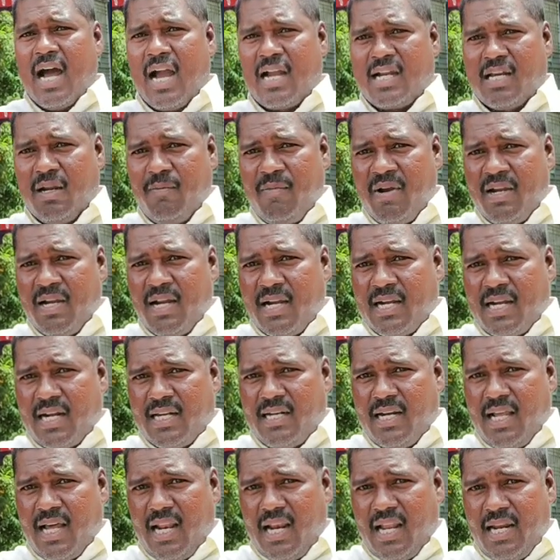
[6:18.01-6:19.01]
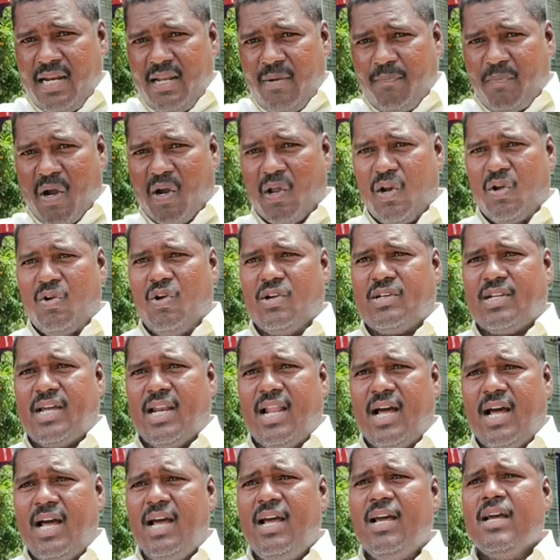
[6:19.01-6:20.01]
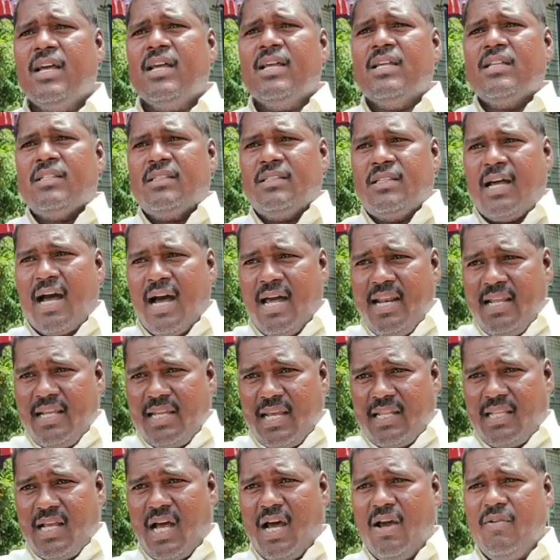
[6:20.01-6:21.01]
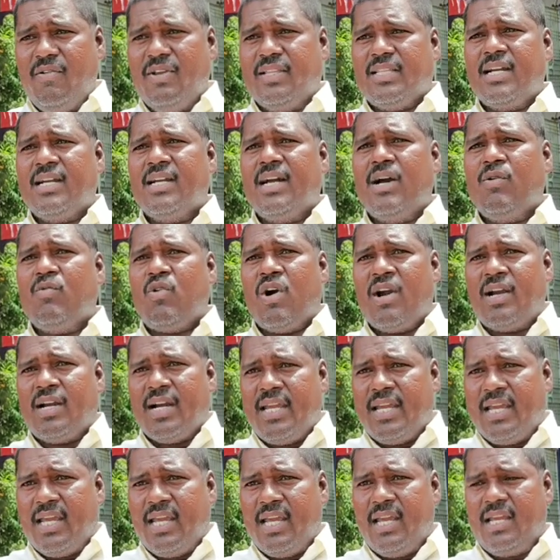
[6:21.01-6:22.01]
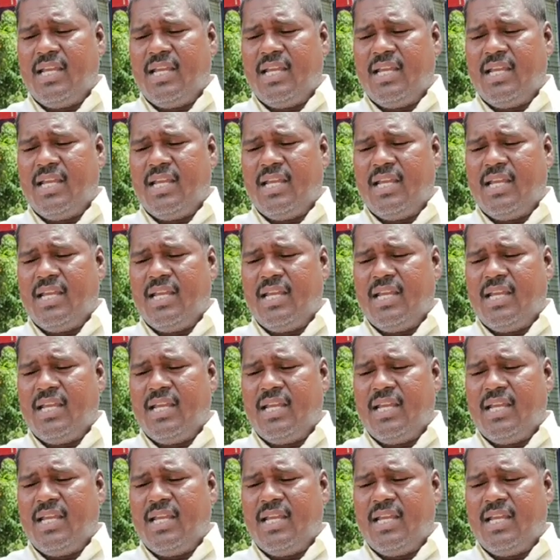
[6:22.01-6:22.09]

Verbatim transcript: అక్రమంగా కట్టడాలన్నీ పగలగొట్టాలా దానికి యథావిధంగా వంక ఏ